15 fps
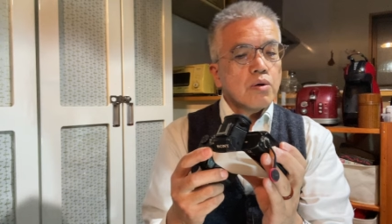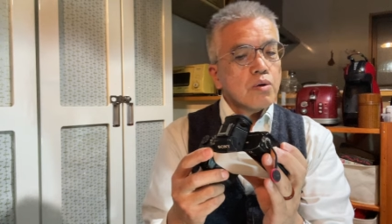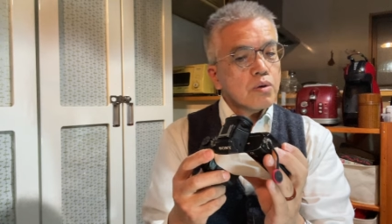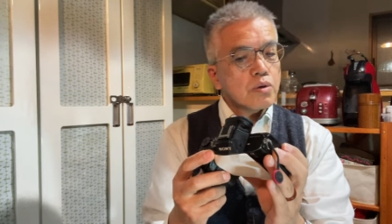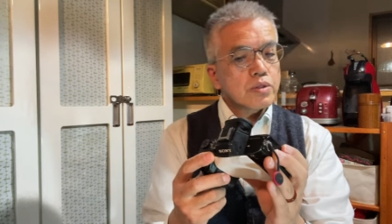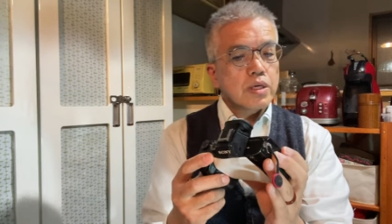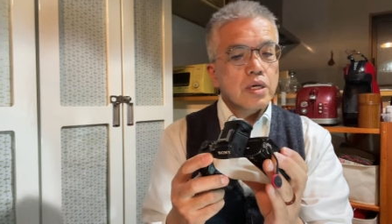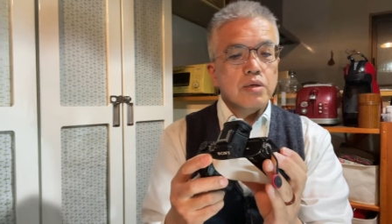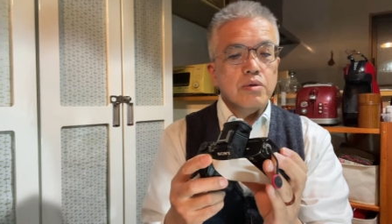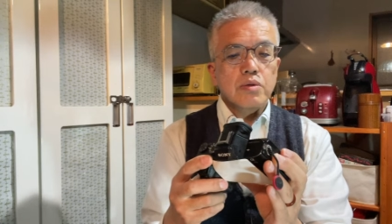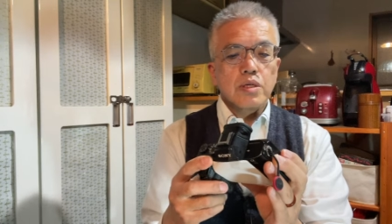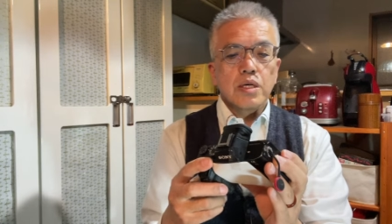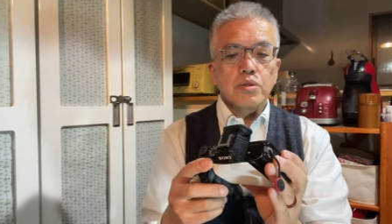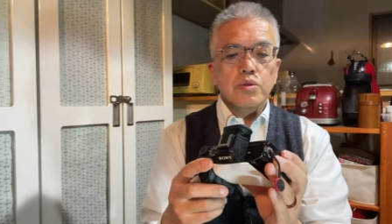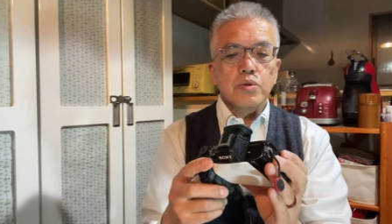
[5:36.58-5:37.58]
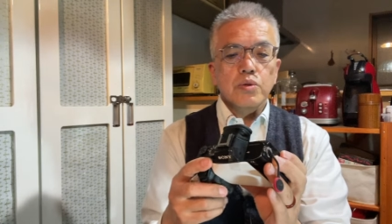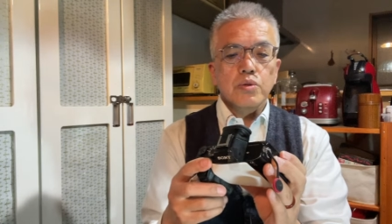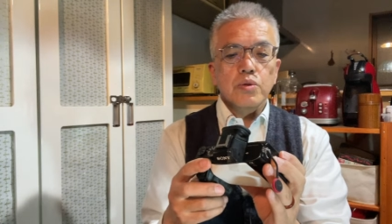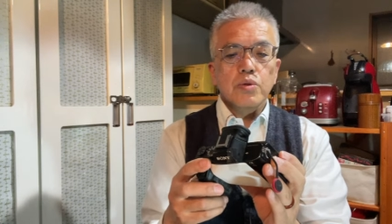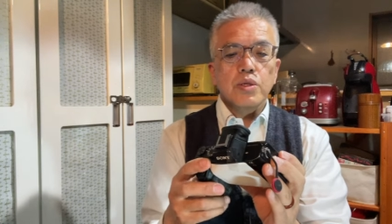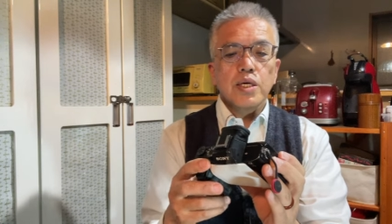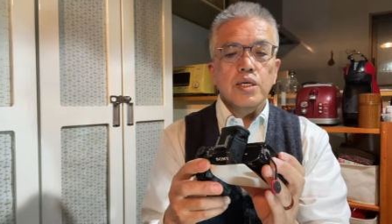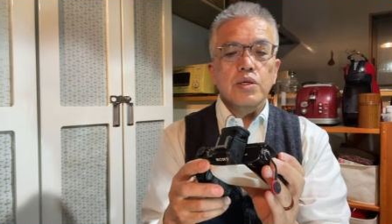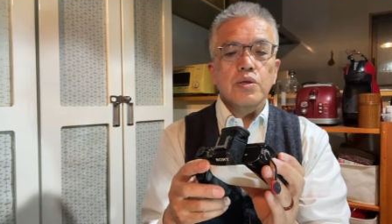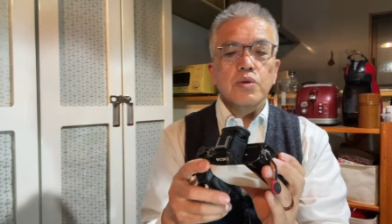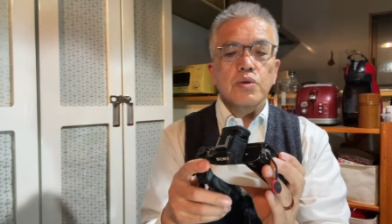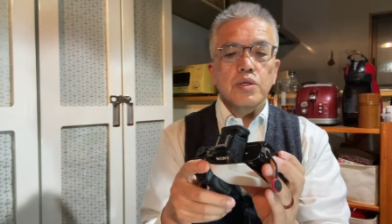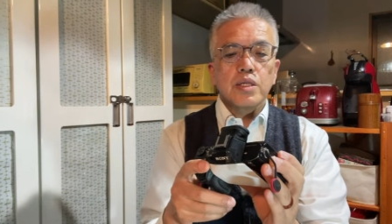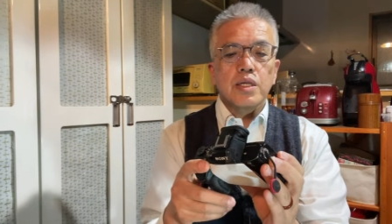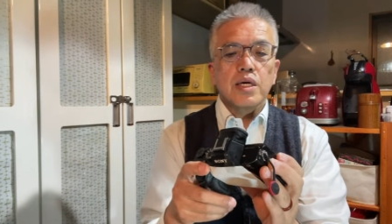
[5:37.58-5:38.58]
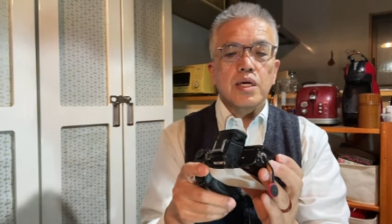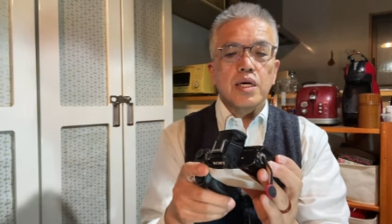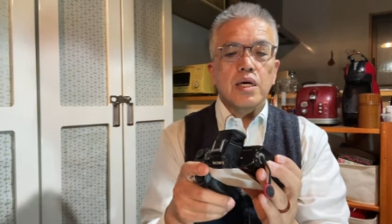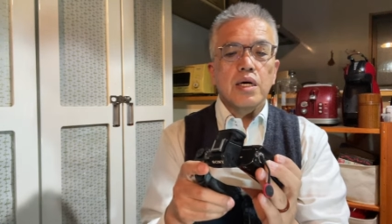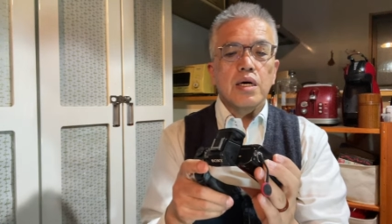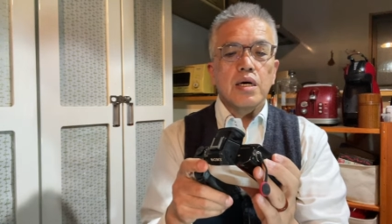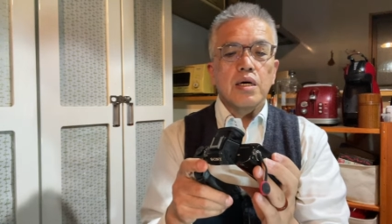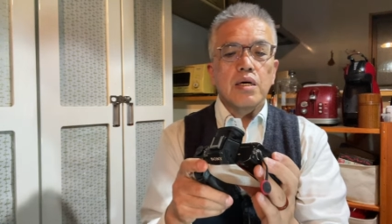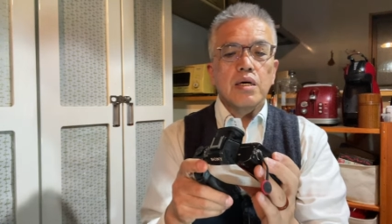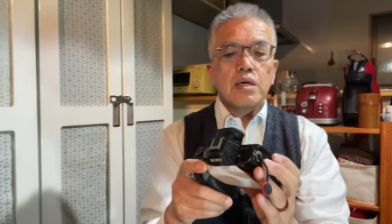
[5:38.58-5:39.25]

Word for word: おそらくね相当な勢いで